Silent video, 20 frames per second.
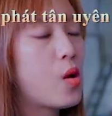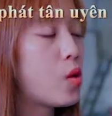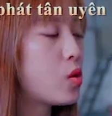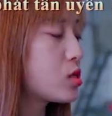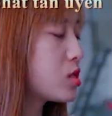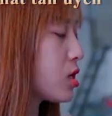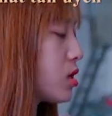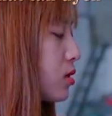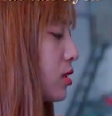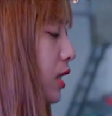
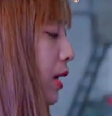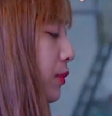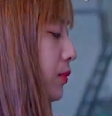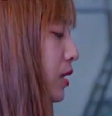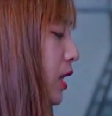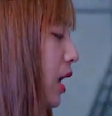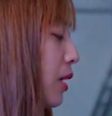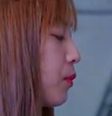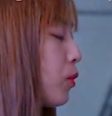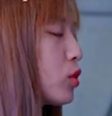hỗ trợ
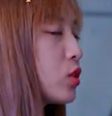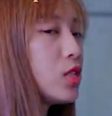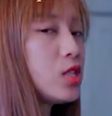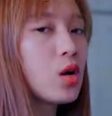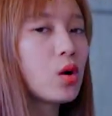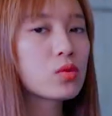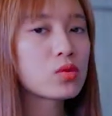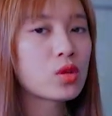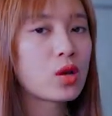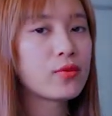giảm giá một
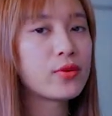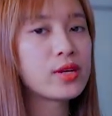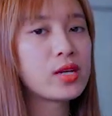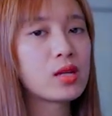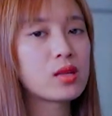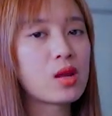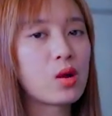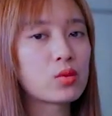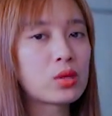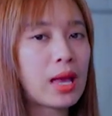triệu so với
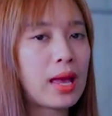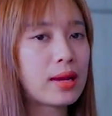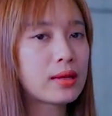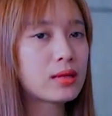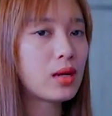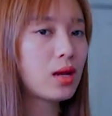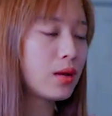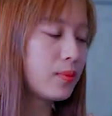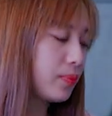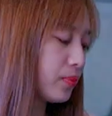đợt đầu
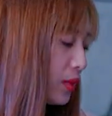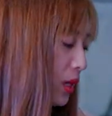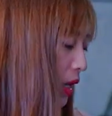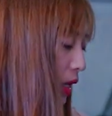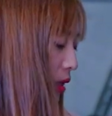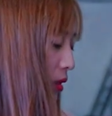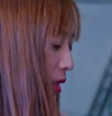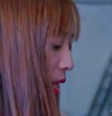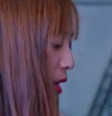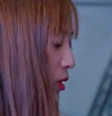tháng nha.
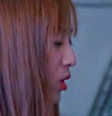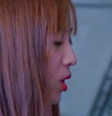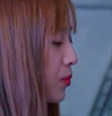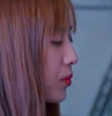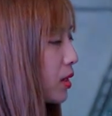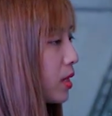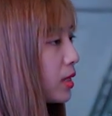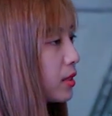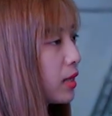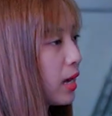Giá của
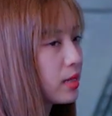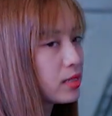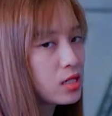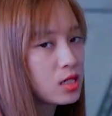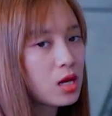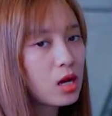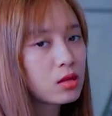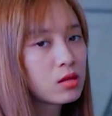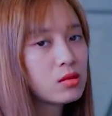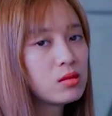em này hiện tại
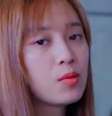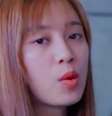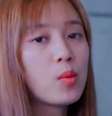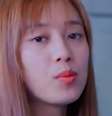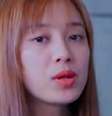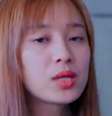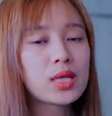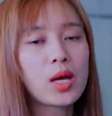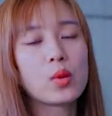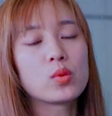chỉ từ
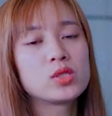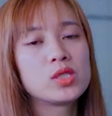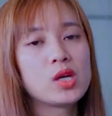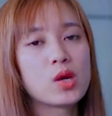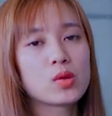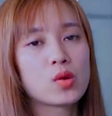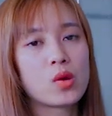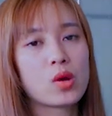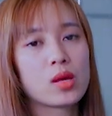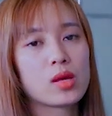bốn mươi sáu
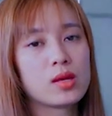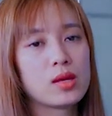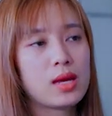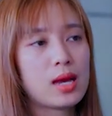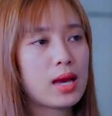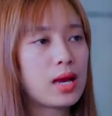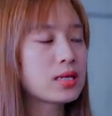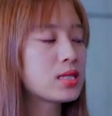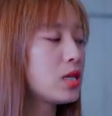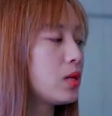triệu thôi.
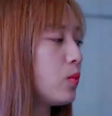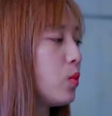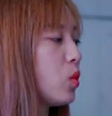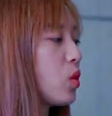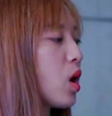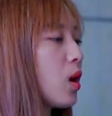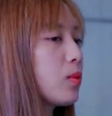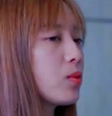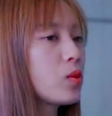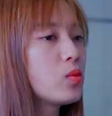Anh chị
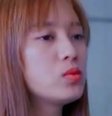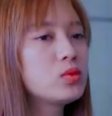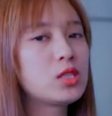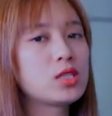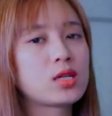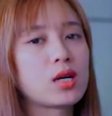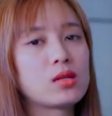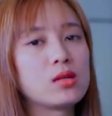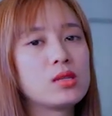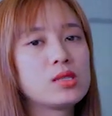mua góp cũng
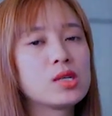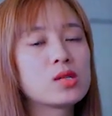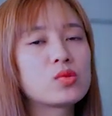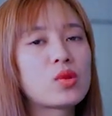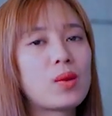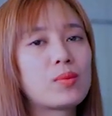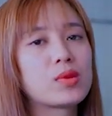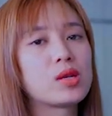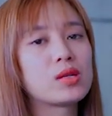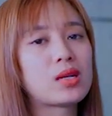chỉ cần đứng trước
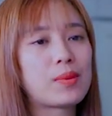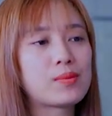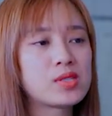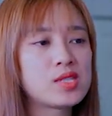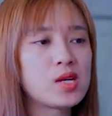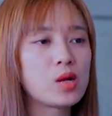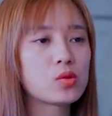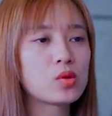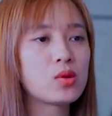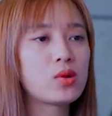cho em từ năm
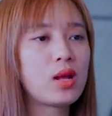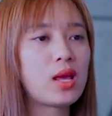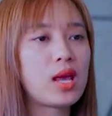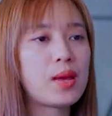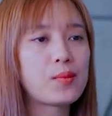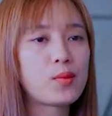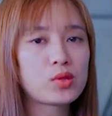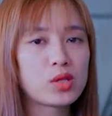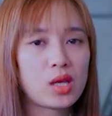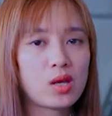triệu thôi là
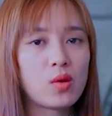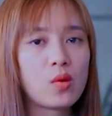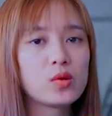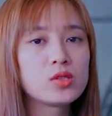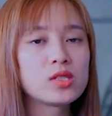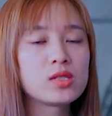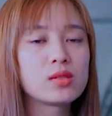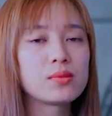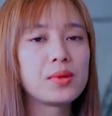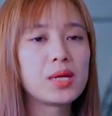em có thể hỗ
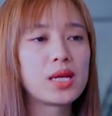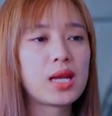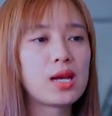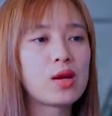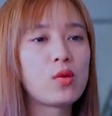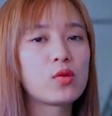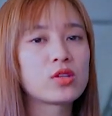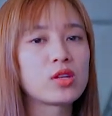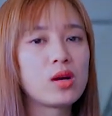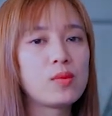trợ mình
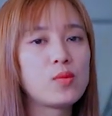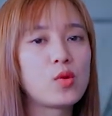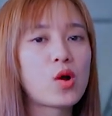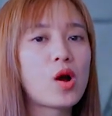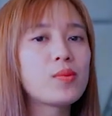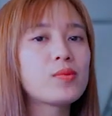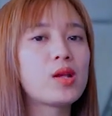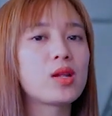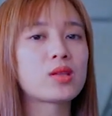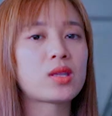lên hồ sơ mua
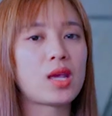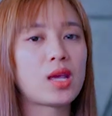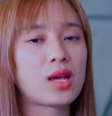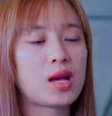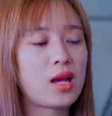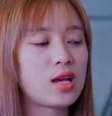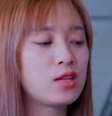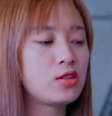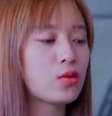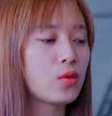góp nhận xe
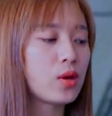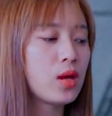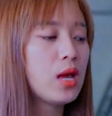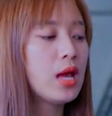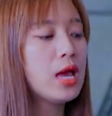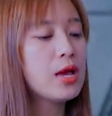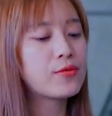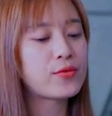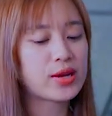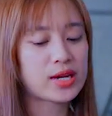ngay rồi.
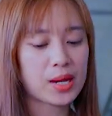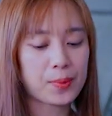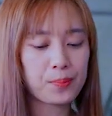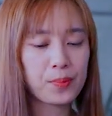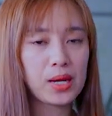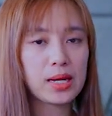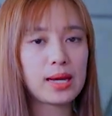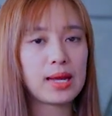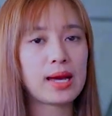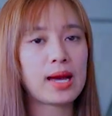Và đặc
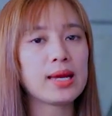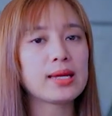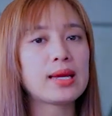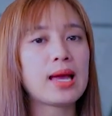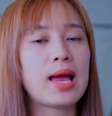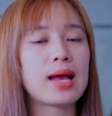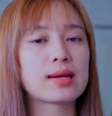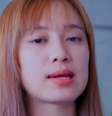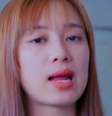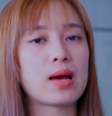biệt là khách
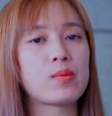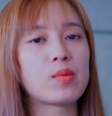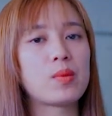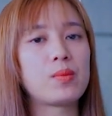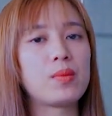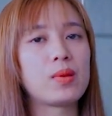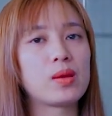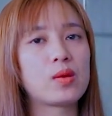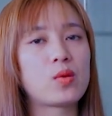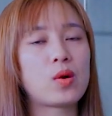hàng nào
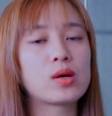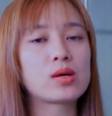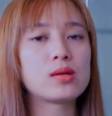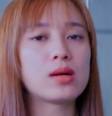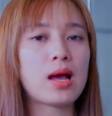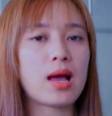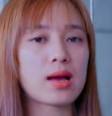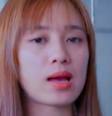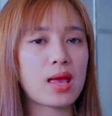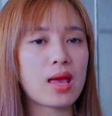mà mình qua
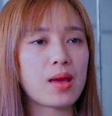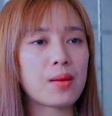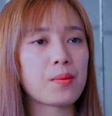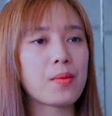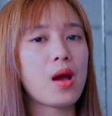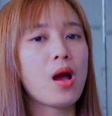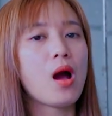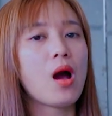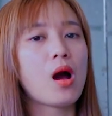cửa hàng em